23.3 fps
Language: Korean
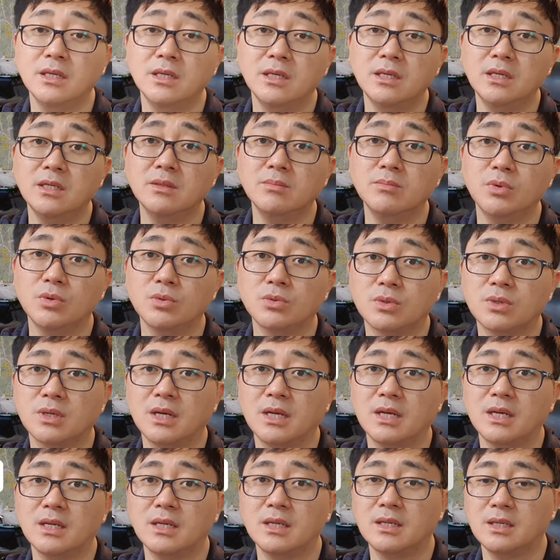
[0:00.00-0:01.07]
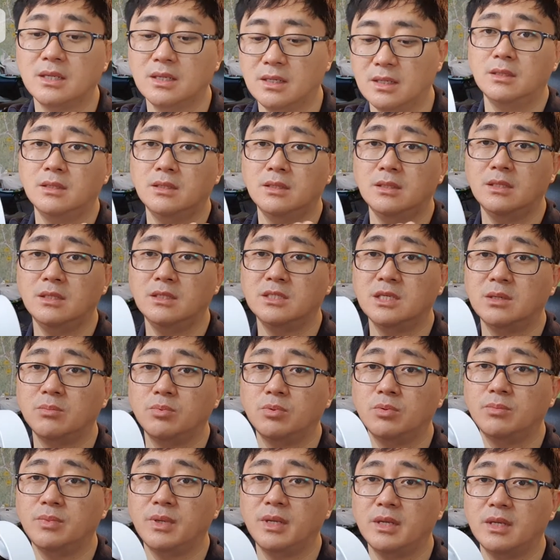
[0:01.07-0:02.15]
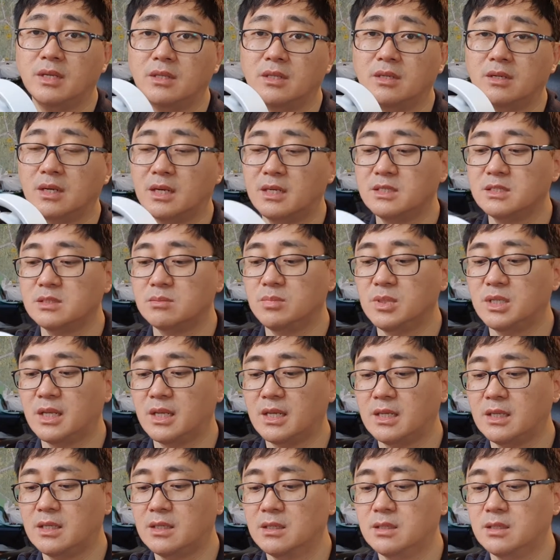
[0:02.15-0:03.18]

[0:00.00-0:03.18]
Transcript: 이런 모드가 이 제품에 들어가 있습니다.